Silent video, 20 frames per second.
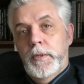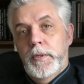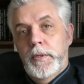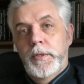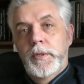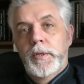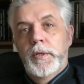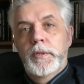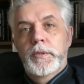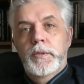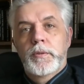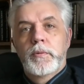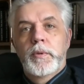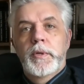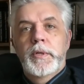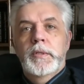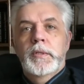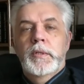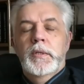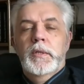Игоря
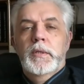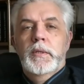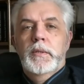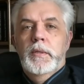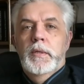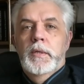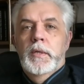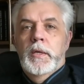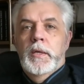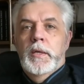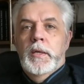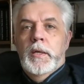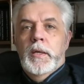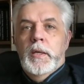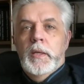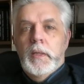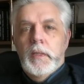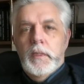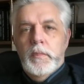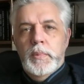Шнуренко –
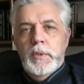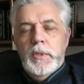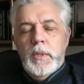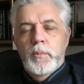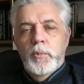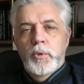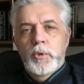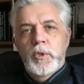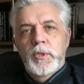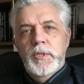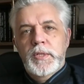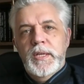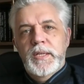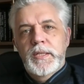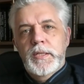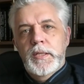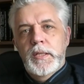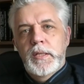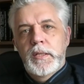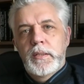потому что
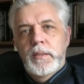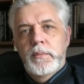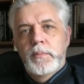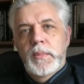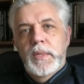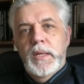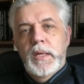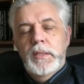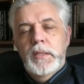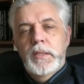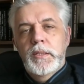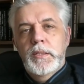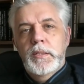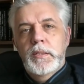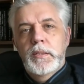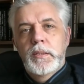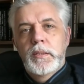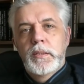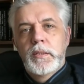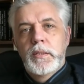сказанные им
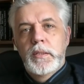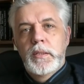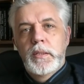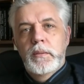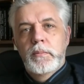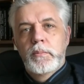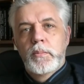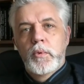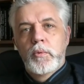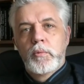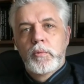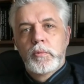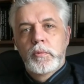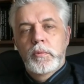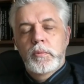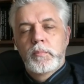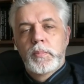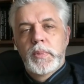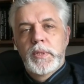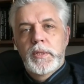гадости не
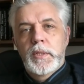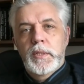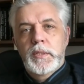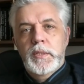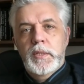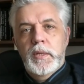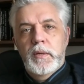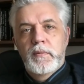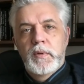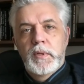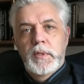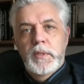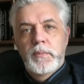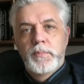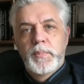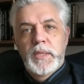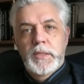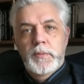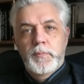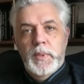могут быть оставлены
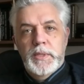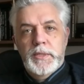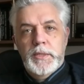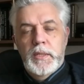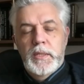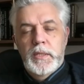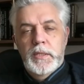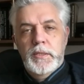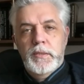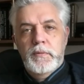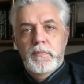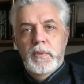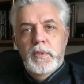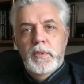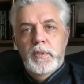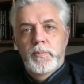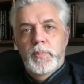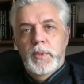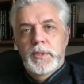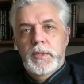без последствий.
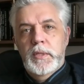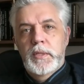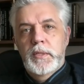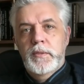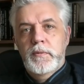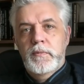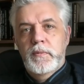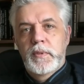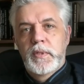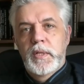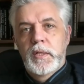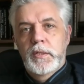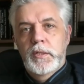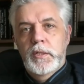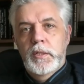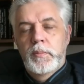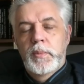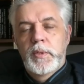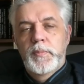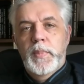Эти последствия
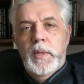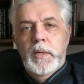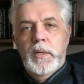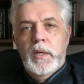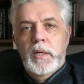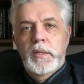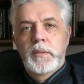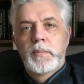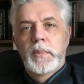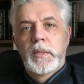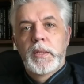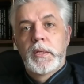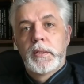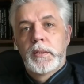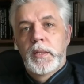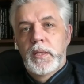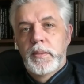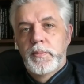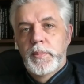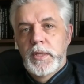должны быть, по крайней мере,
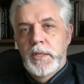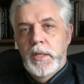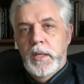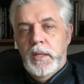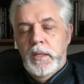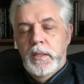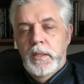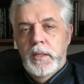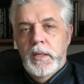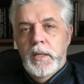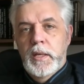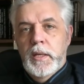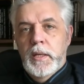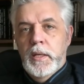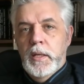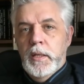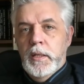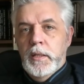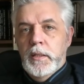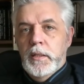для меня
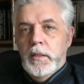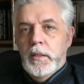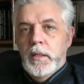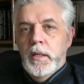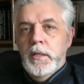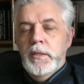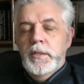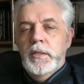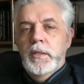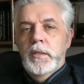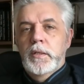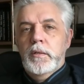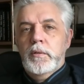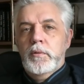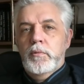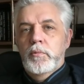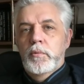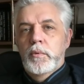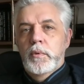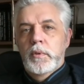и для тех,
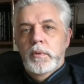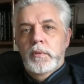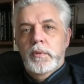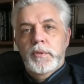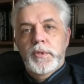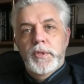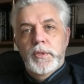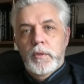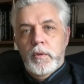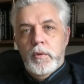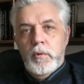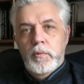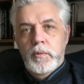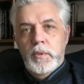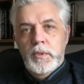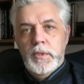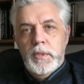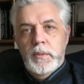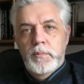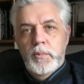кто
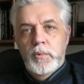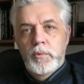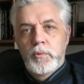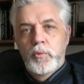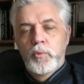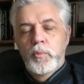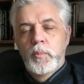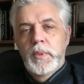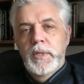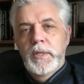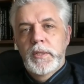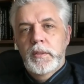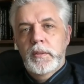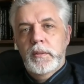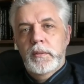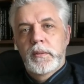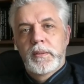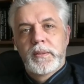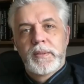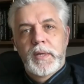синхронно со мной думает,
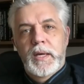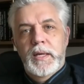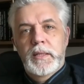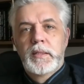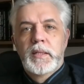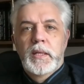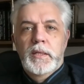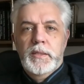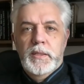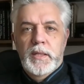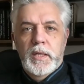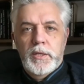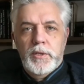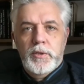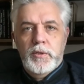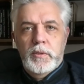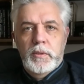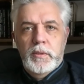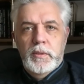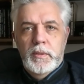э,
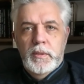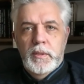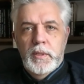однозначны.